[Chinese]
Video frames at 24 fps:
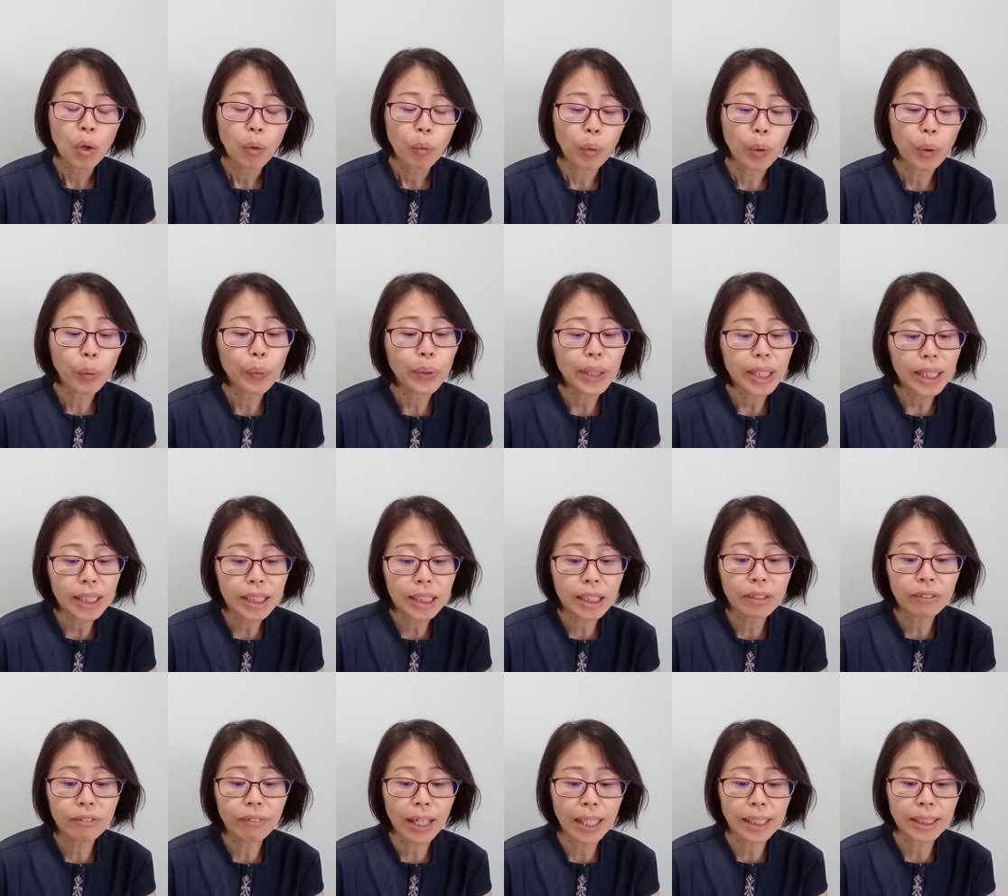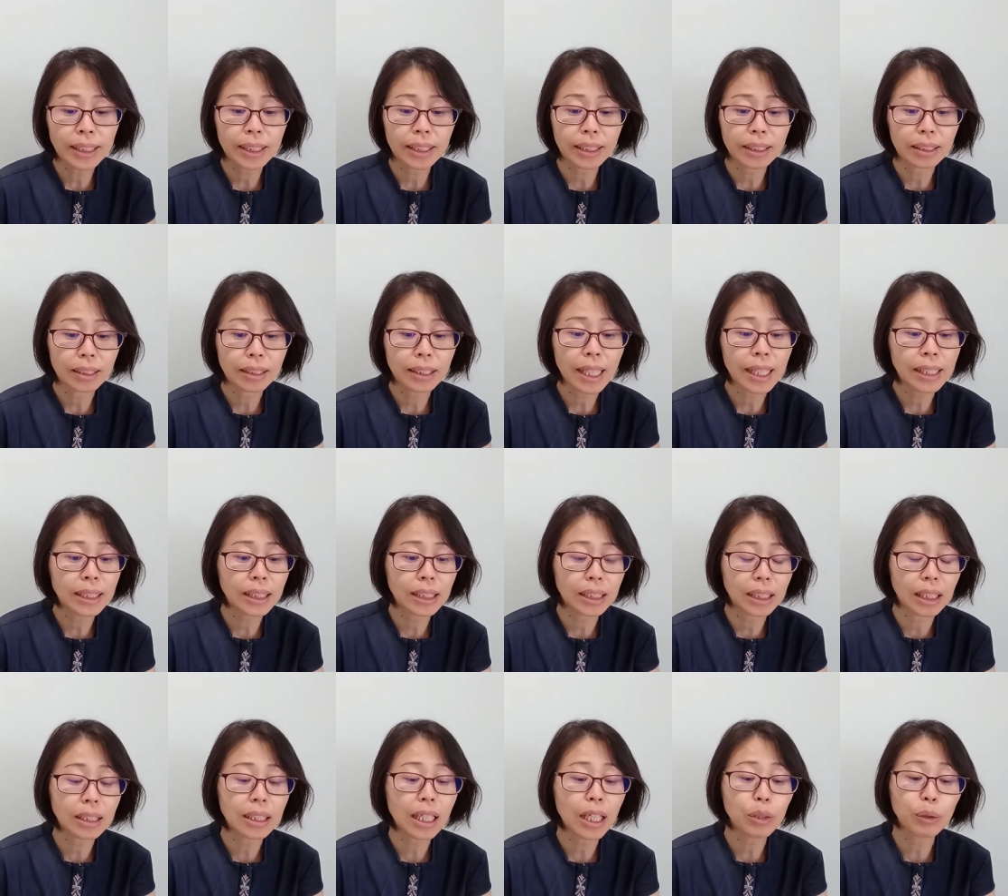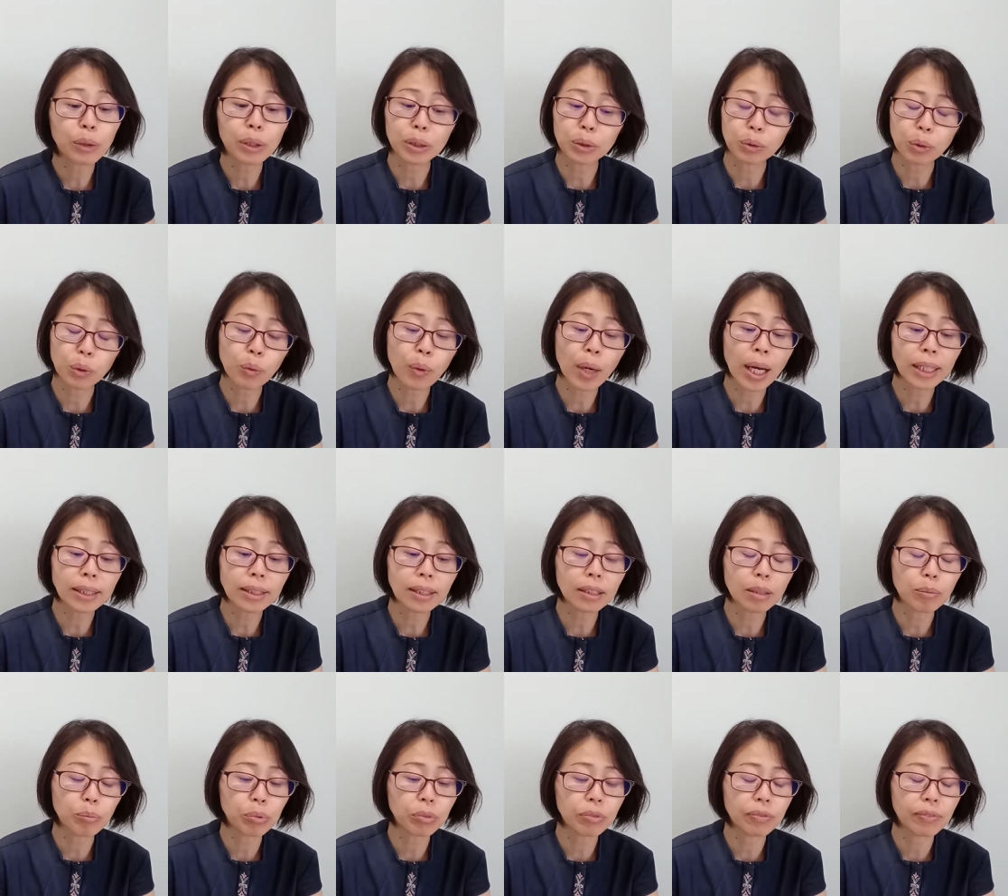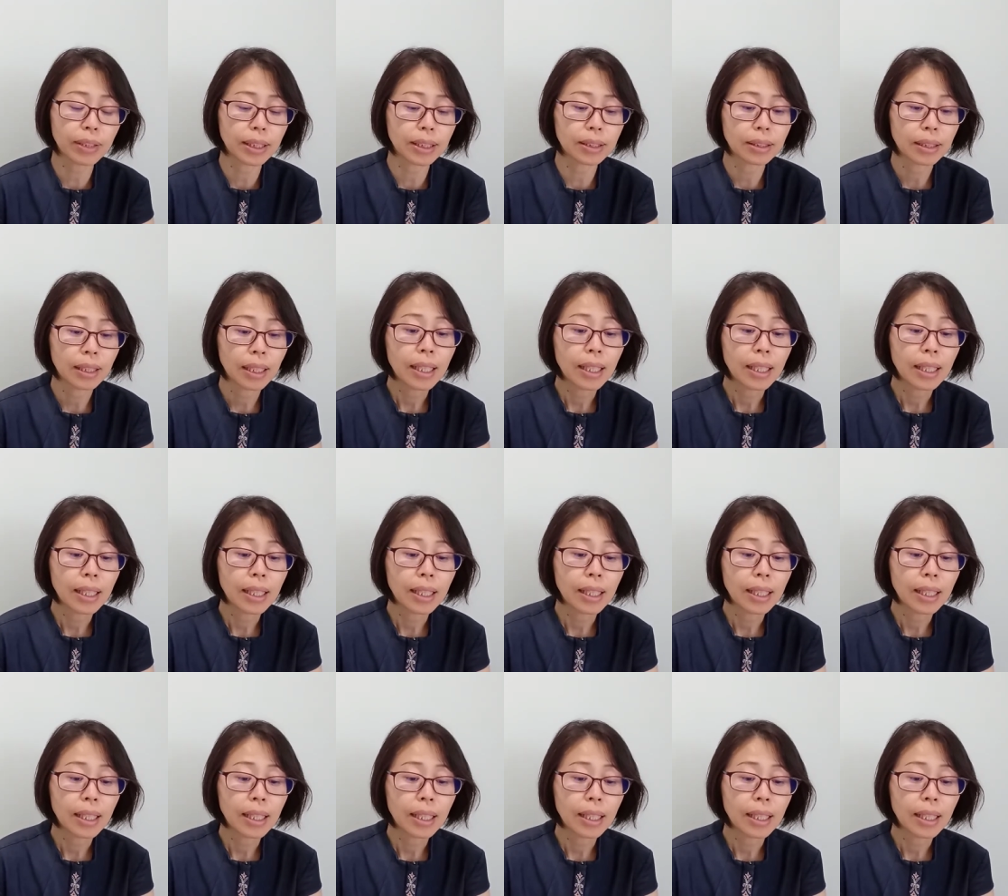我会一生反省，但是仍然有很多夸张的部分。